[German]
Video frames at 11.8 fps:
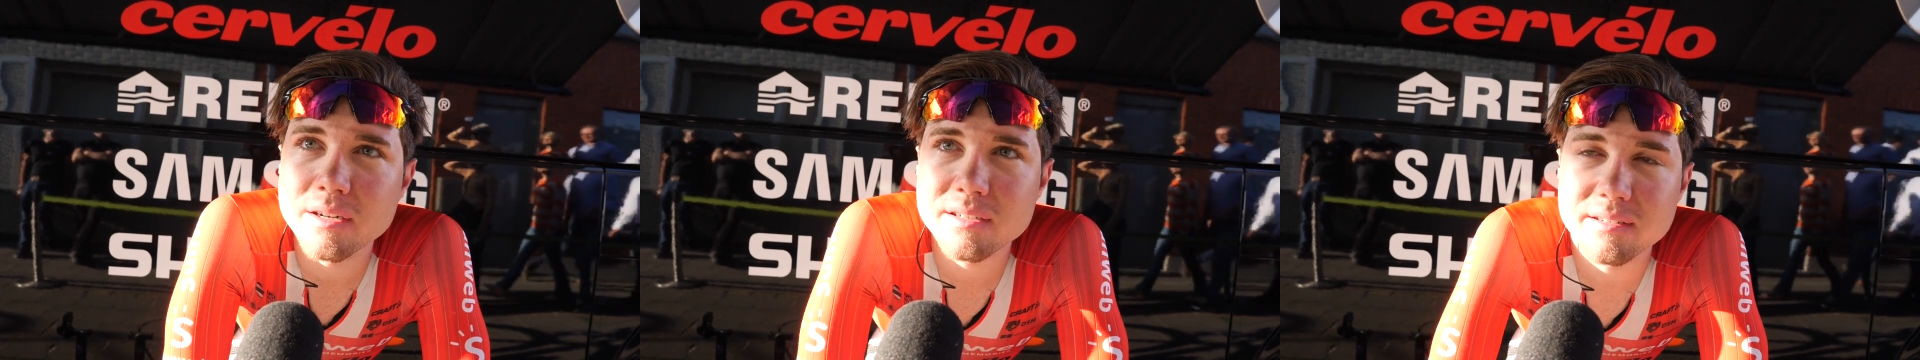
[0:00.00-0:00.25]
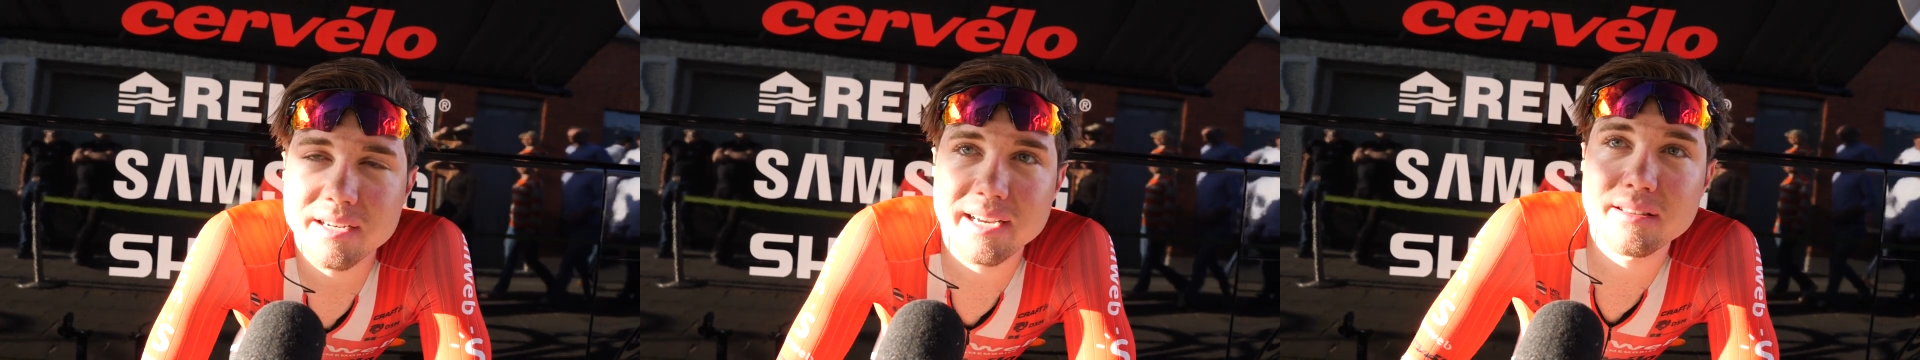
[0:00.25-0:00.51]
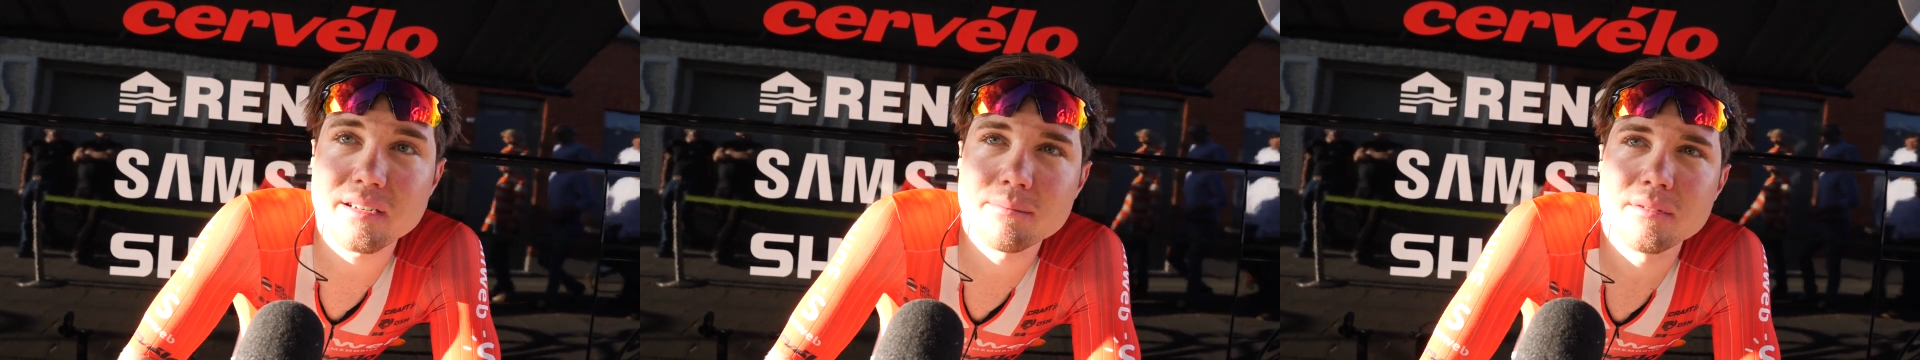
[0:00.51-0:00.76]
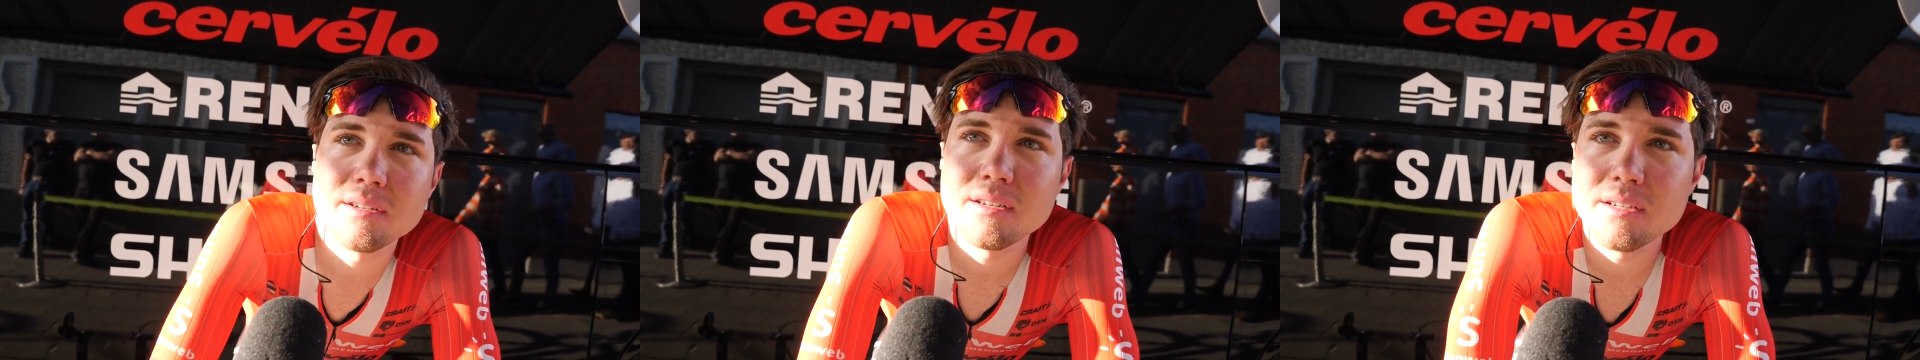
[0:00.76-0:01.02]
war dann leider
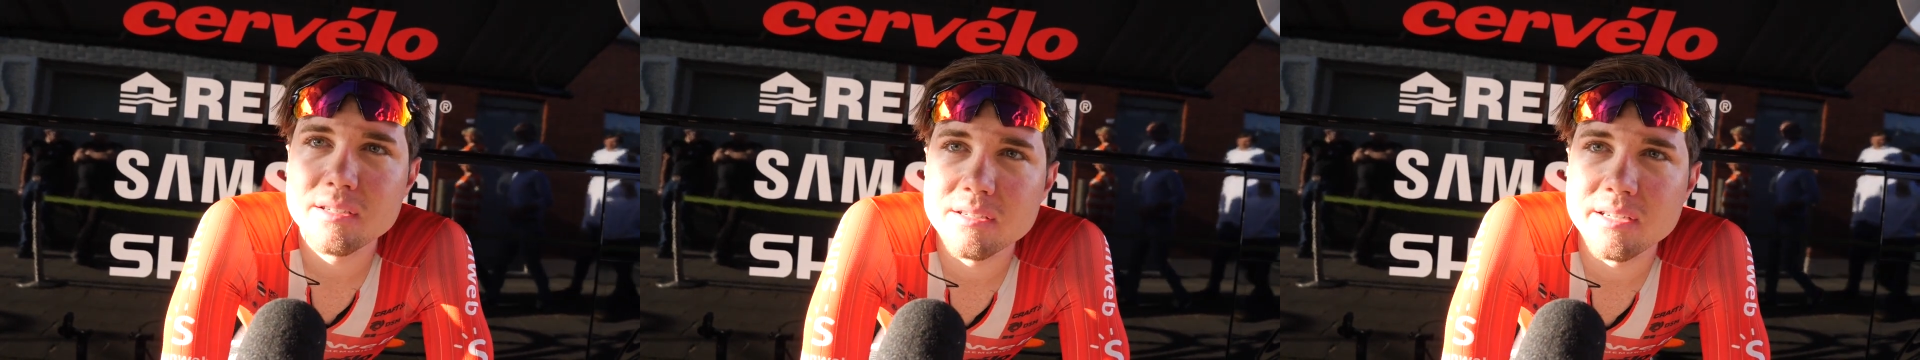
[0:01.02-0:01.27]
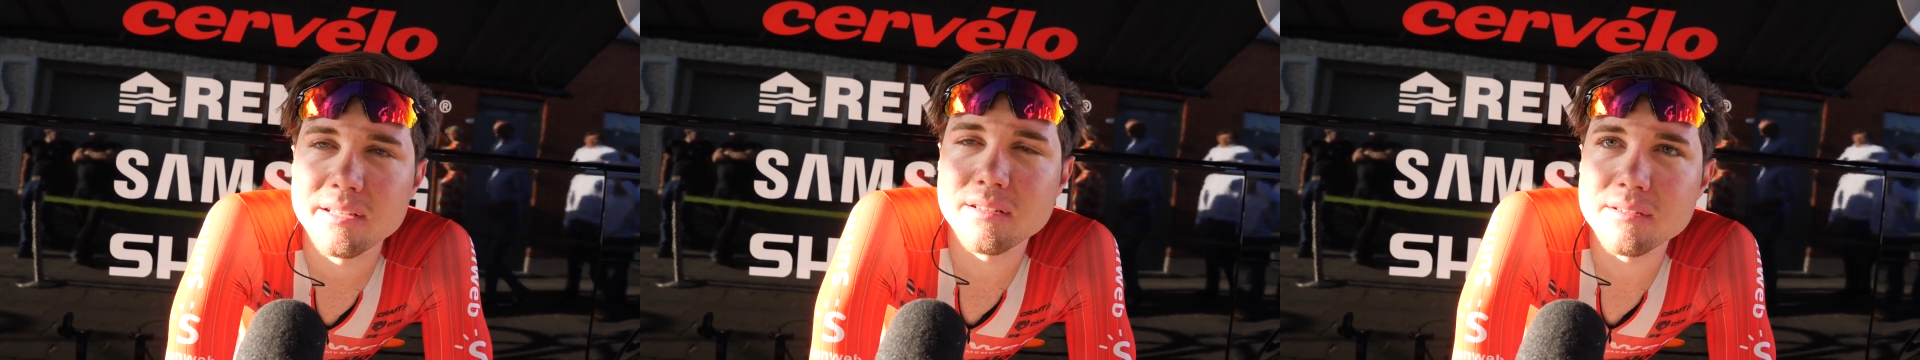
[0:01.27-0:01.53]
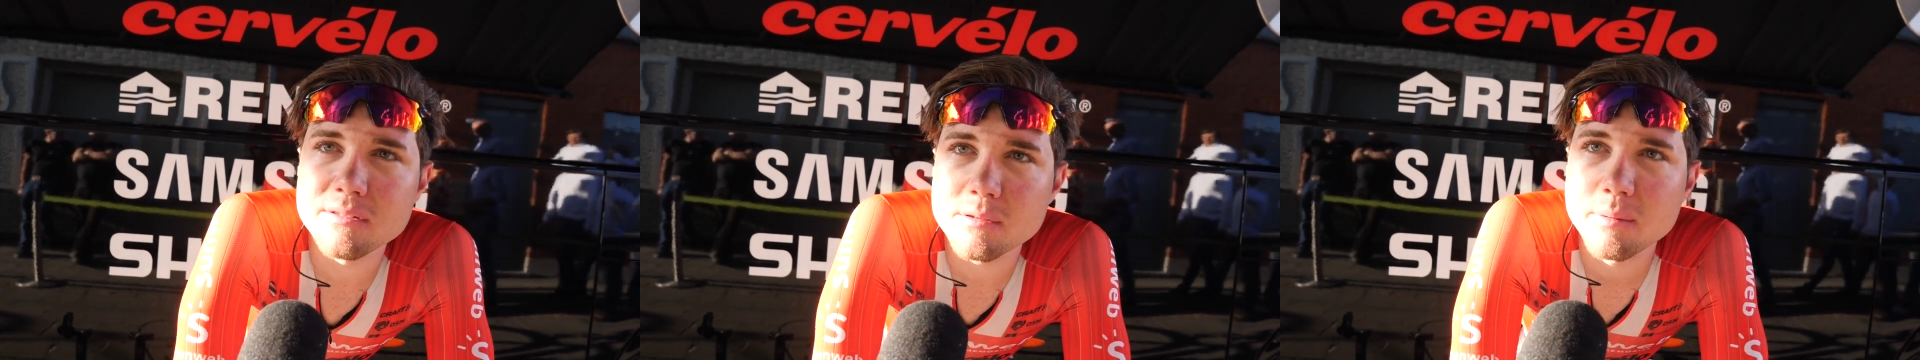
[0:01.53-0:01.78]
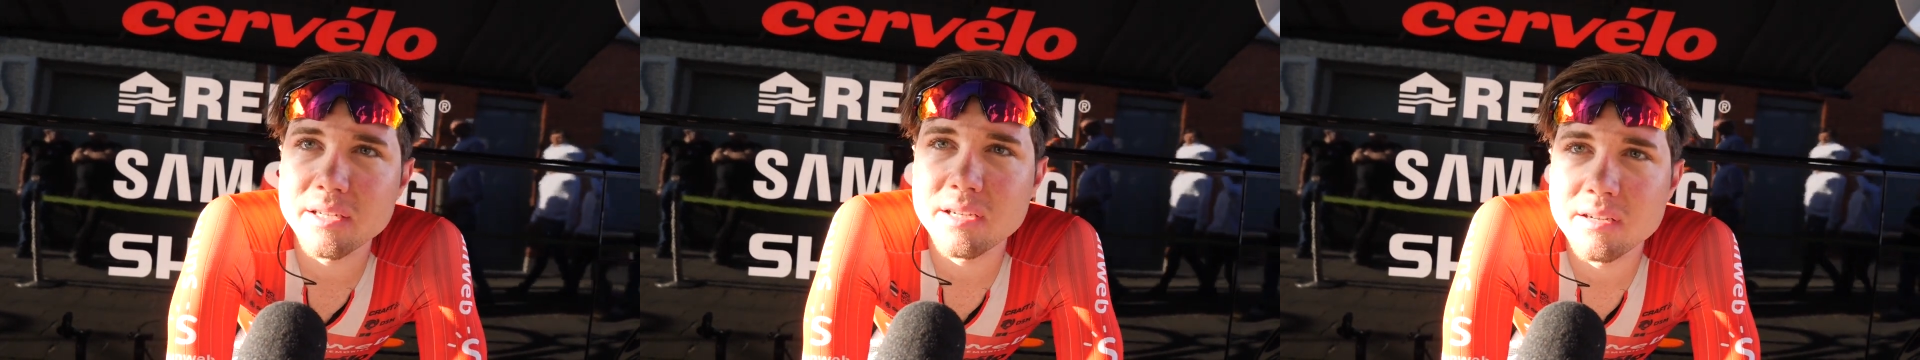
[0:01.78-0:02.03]
im hinteren
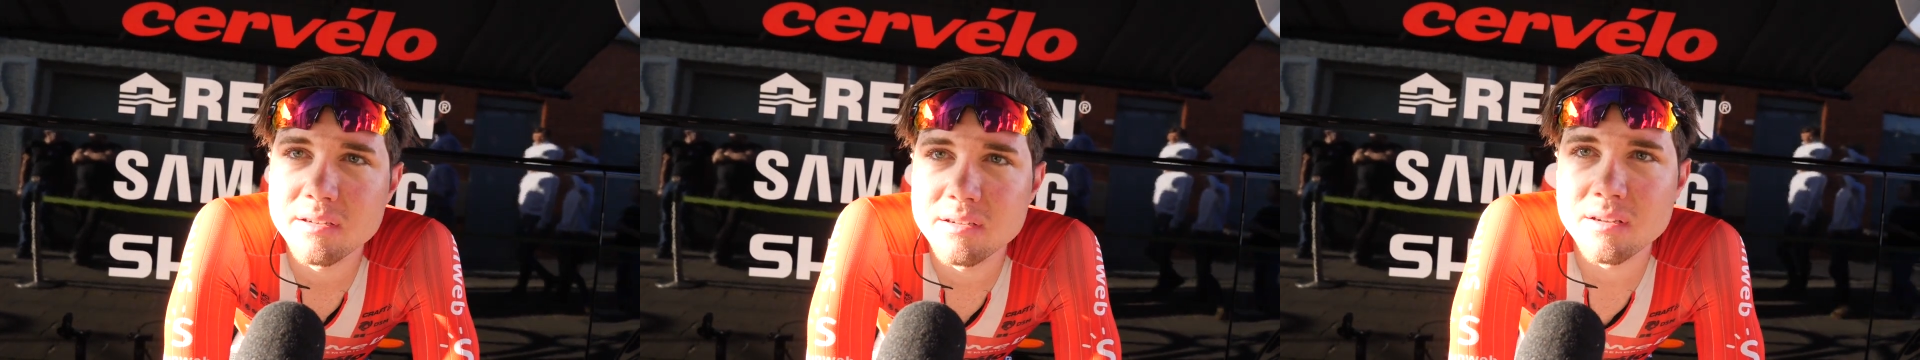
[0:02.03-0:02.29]
Split.